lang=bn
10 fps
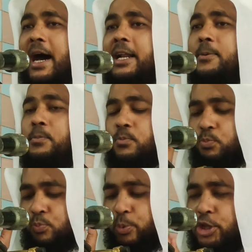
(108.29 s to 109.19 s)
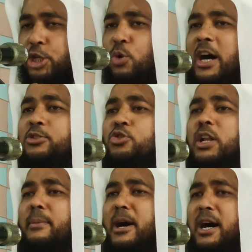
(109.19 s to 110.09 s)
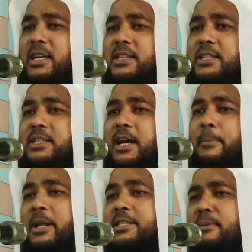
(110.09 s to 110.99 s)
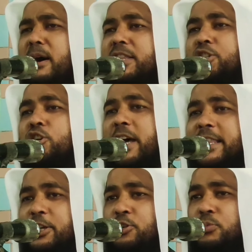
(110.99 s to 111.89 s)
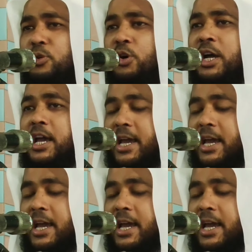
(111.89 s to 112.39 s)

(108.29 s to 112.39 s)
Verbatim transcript: আর প্রতি ওয়াক্ত নামাজ আমরা জামাতের সাথে আদায় করব।